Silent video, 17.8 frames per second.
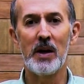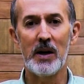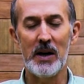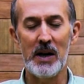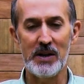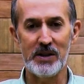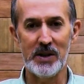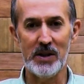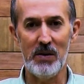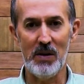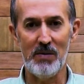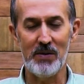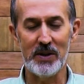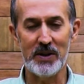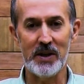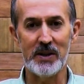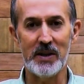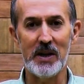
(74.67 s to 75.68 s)
Gratidão a
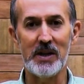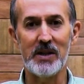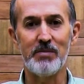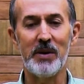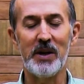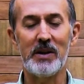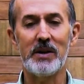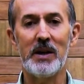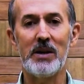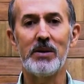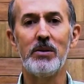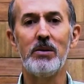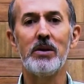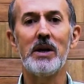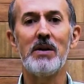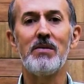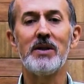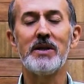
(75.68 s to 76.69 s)
você,
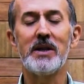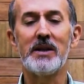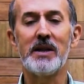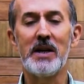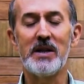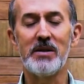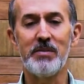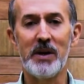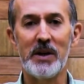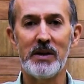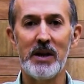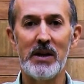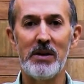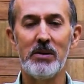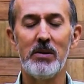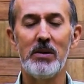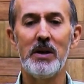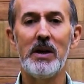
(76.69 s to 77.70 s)
telespectador, a você,
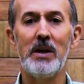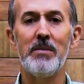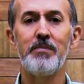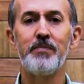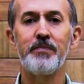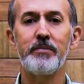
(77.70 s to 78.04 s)
telespectadora,